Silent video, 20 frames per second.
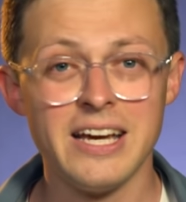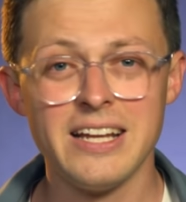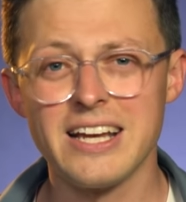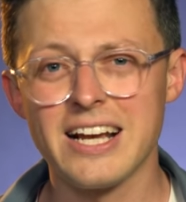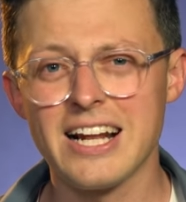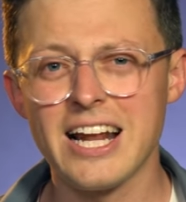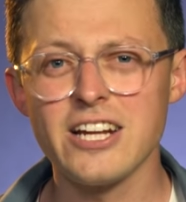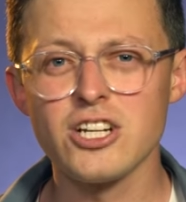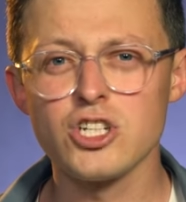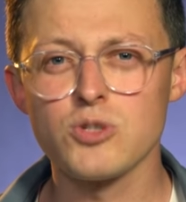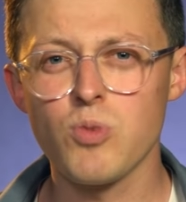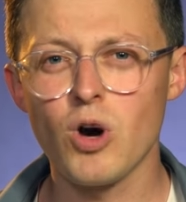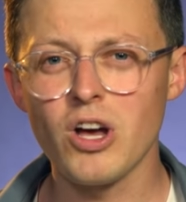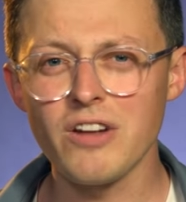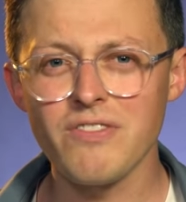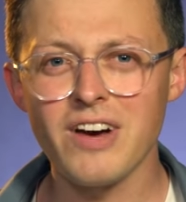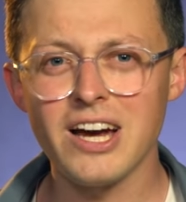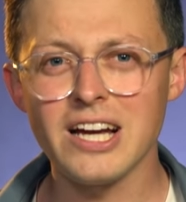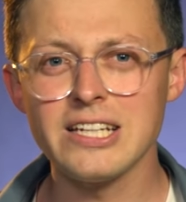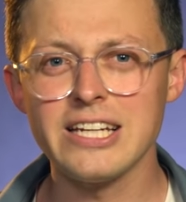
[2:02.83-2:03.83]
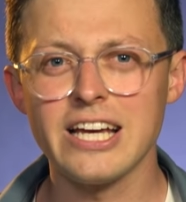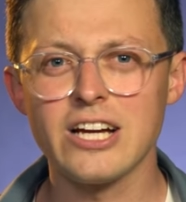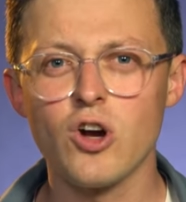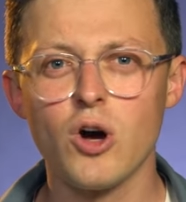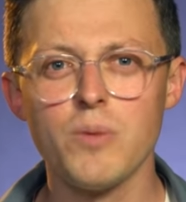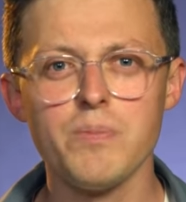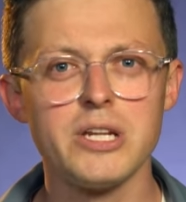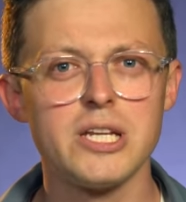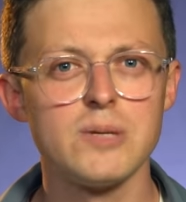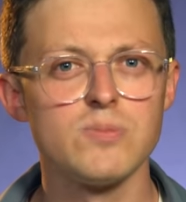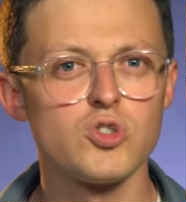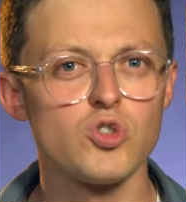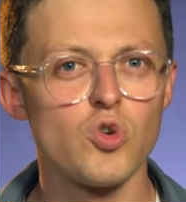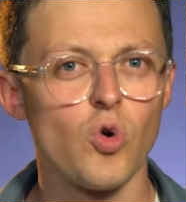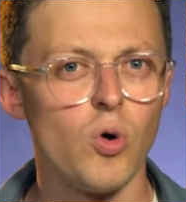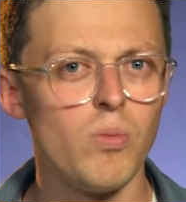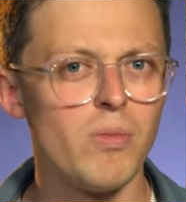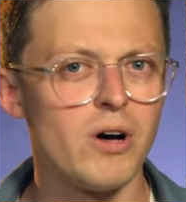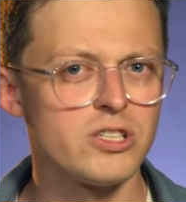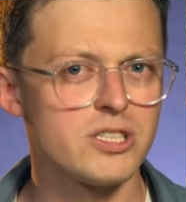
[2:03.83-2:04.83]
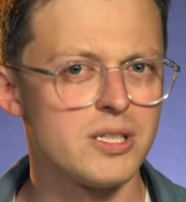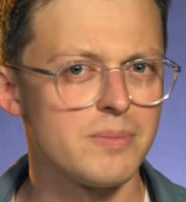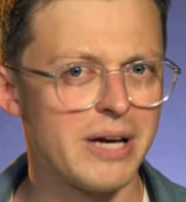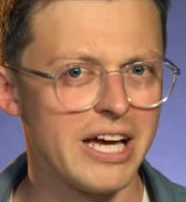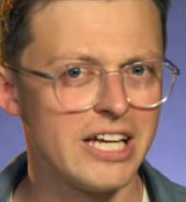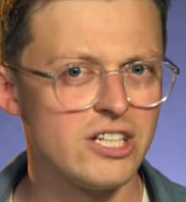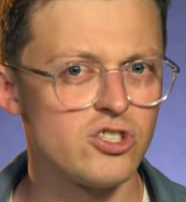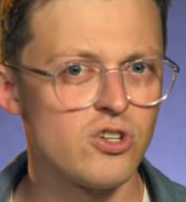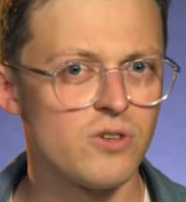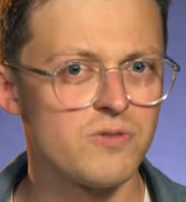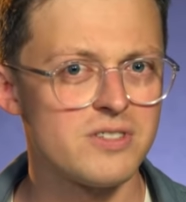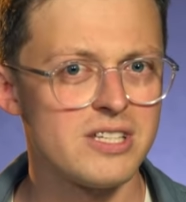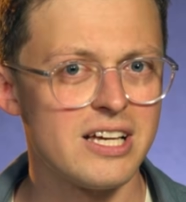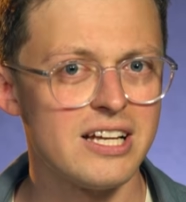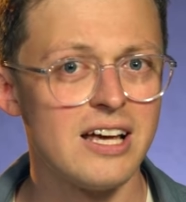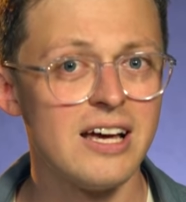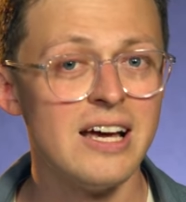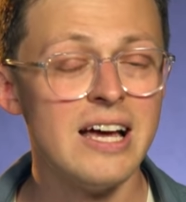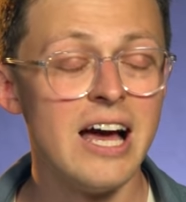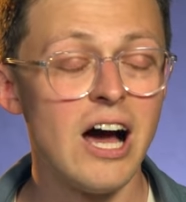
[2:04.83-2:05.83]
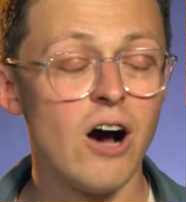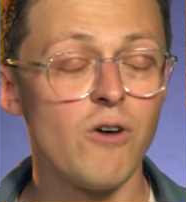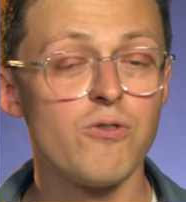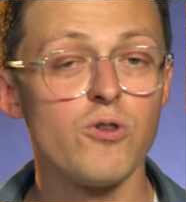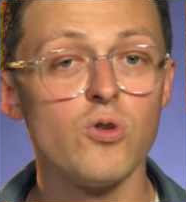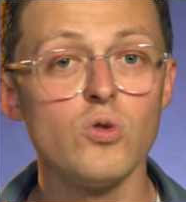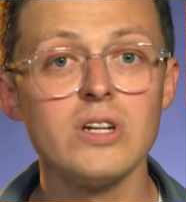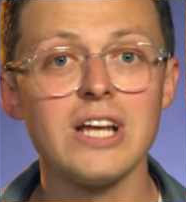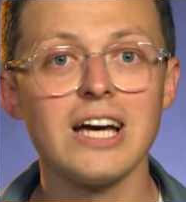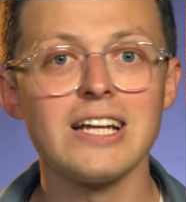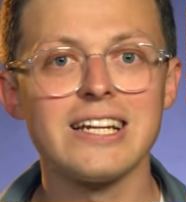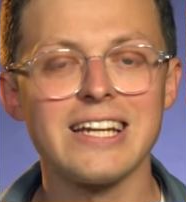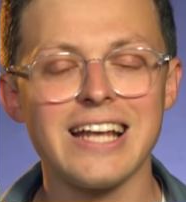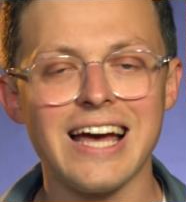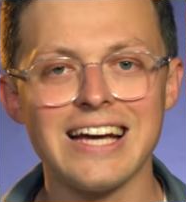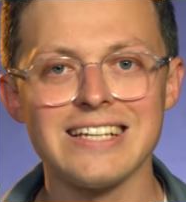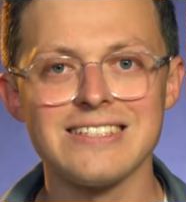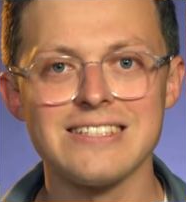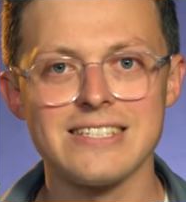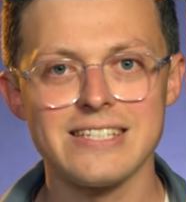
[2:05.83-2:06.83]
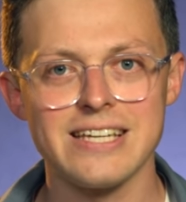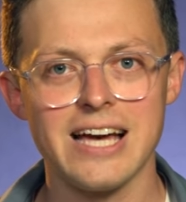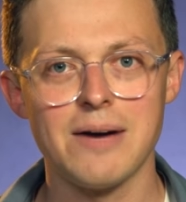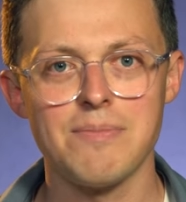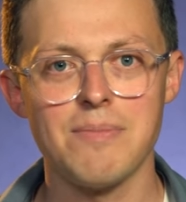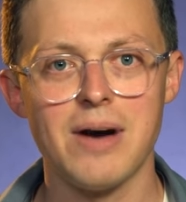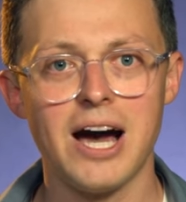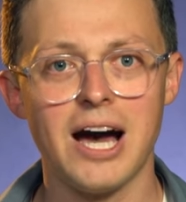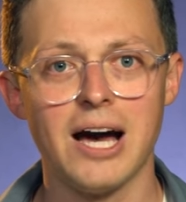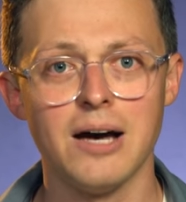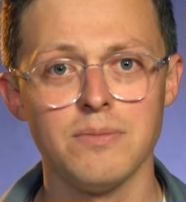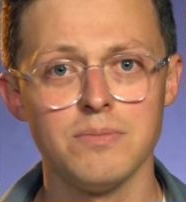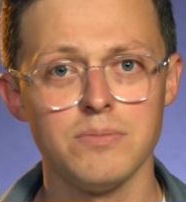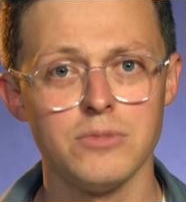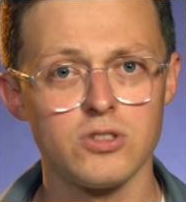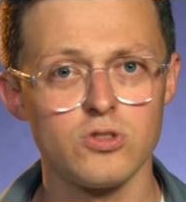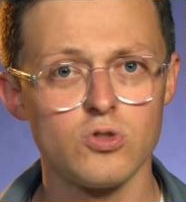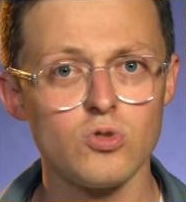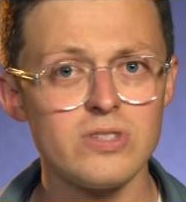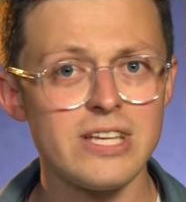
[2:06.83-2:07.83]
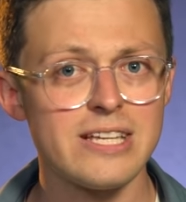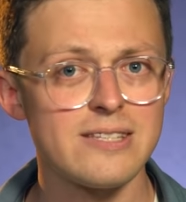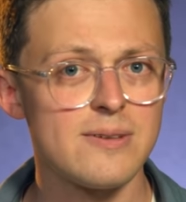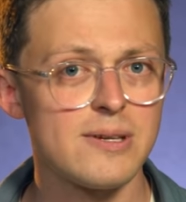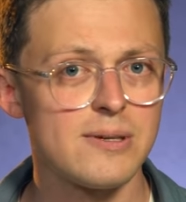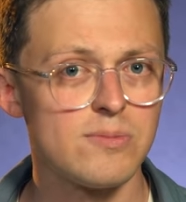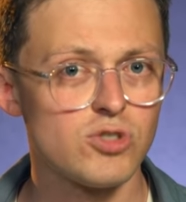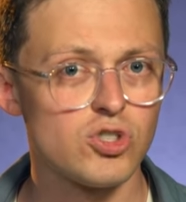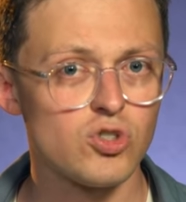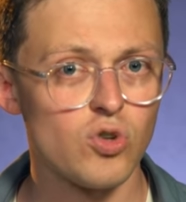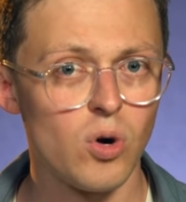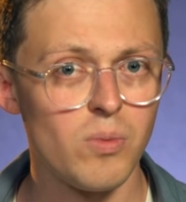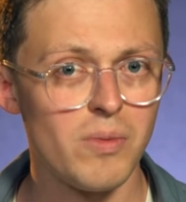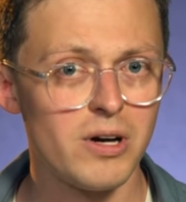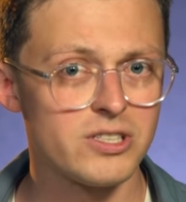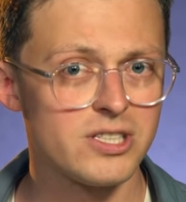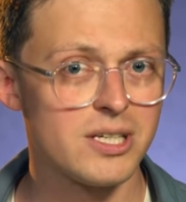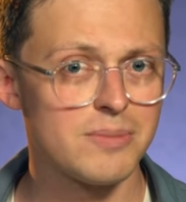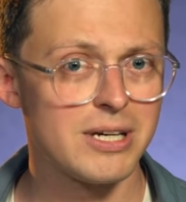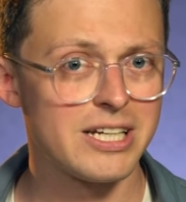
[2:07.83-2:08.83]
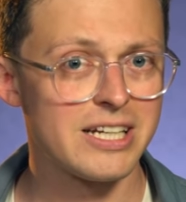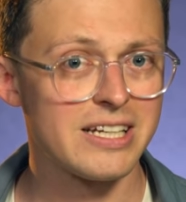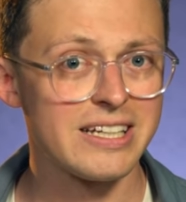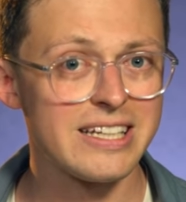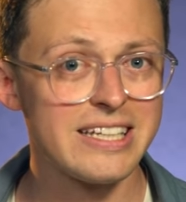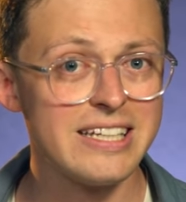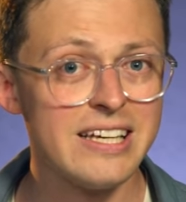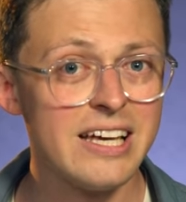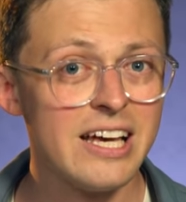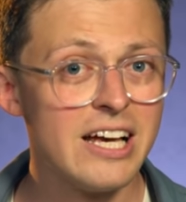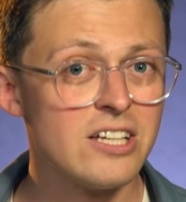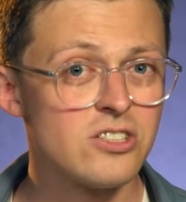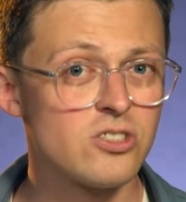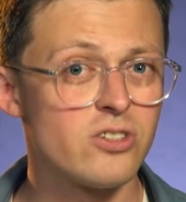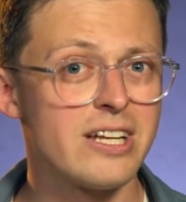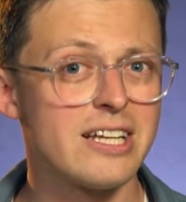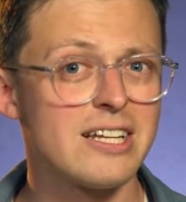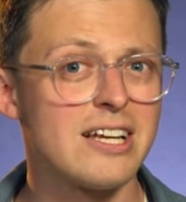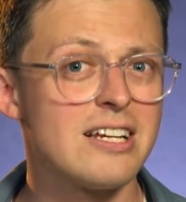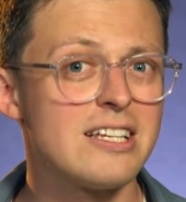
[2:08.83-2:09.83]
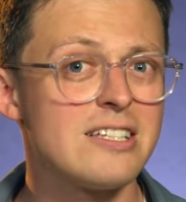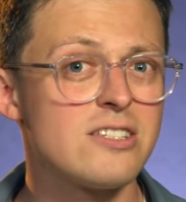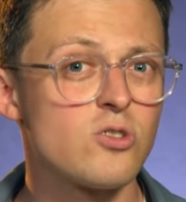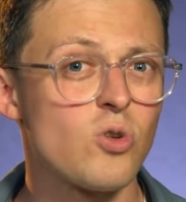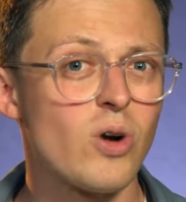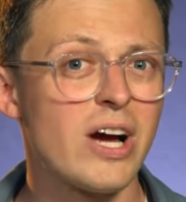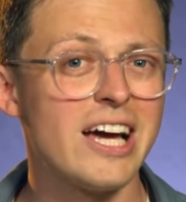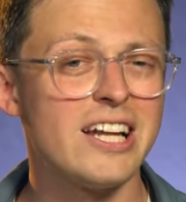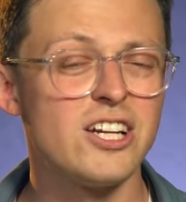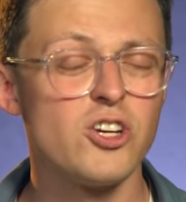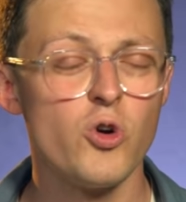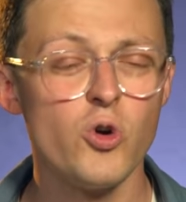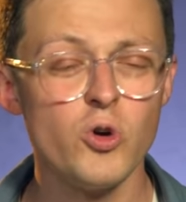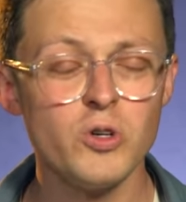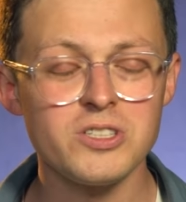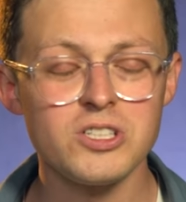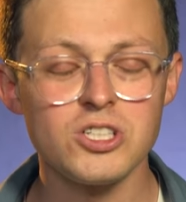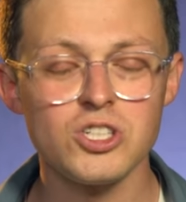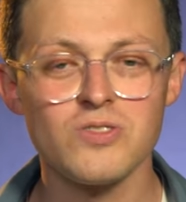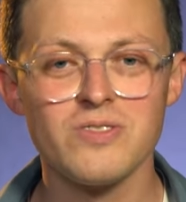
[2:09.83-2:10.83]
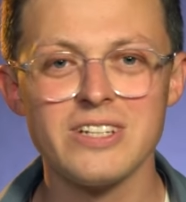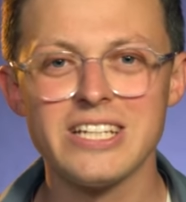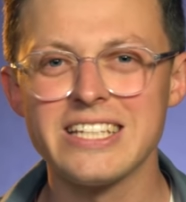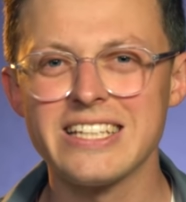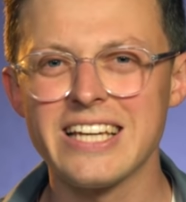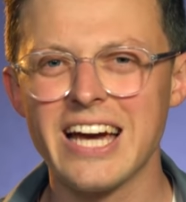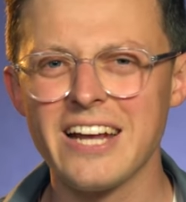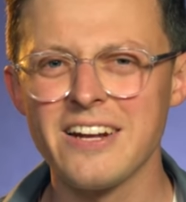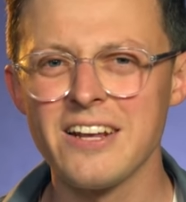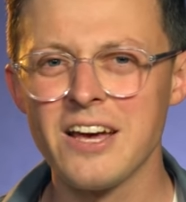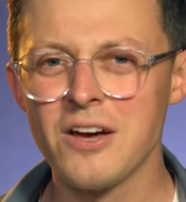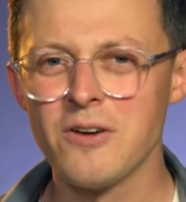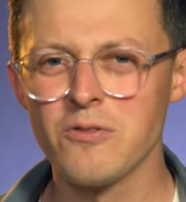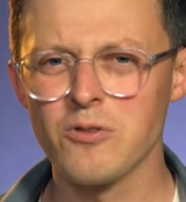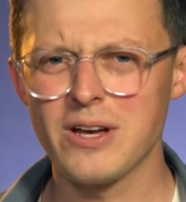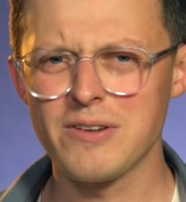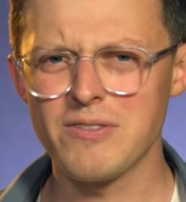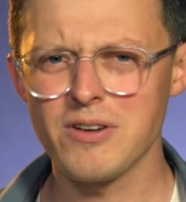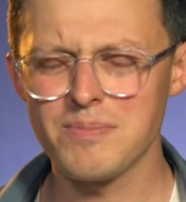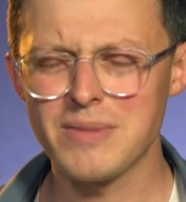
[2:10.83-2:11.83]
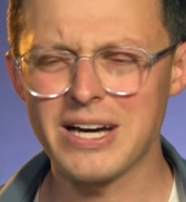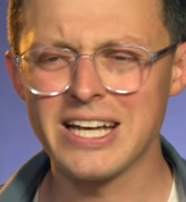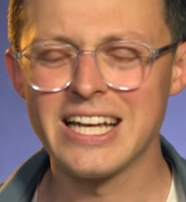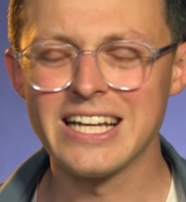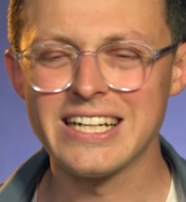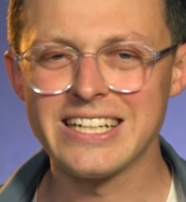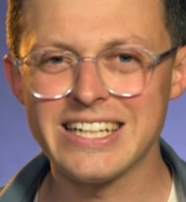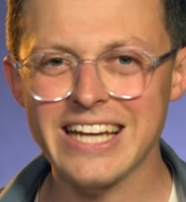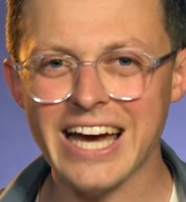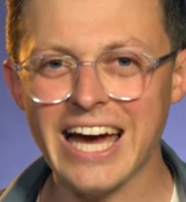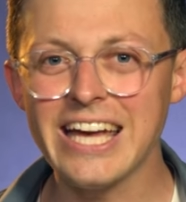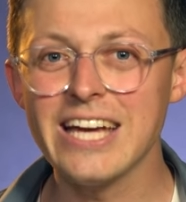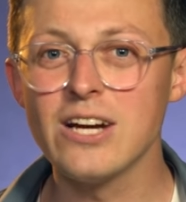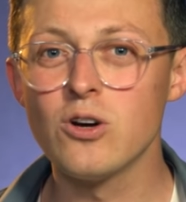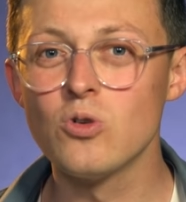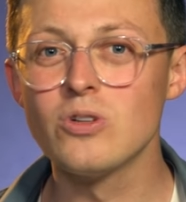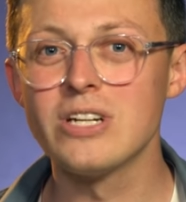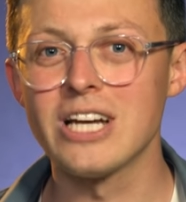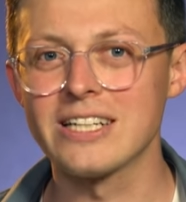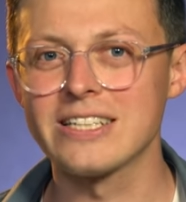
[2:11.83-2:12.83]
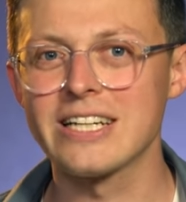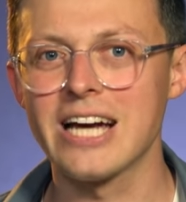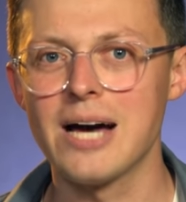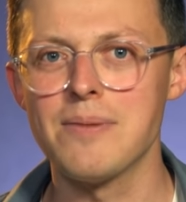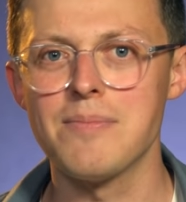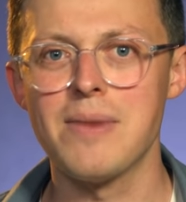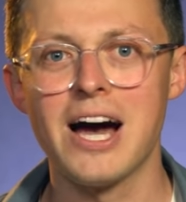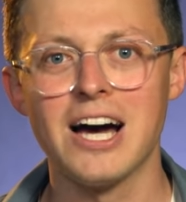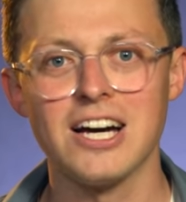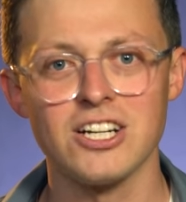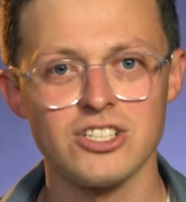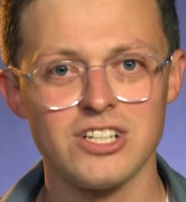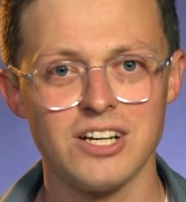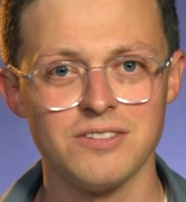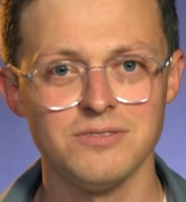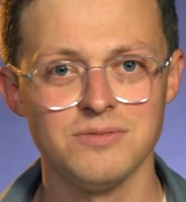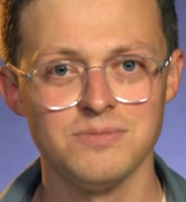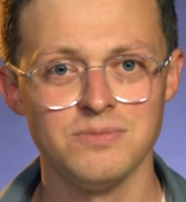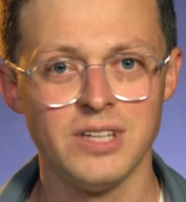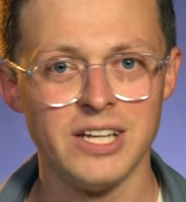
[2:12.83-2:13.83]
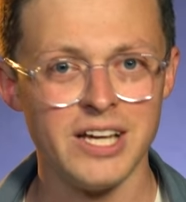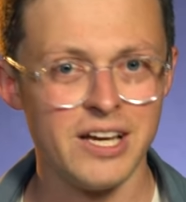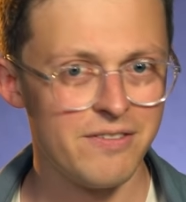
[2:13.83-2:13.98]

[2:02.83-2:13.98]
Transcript: Der kleine Sportwagen, der kommt mit dem Strom aus der Brennstoffzelle auf 130 km/h. Mit zusätzlichem Strom aus der Batterie soll Natalie sogar eine Höchstgeschwindigkeit von einfach mal 300 km/h schaffen.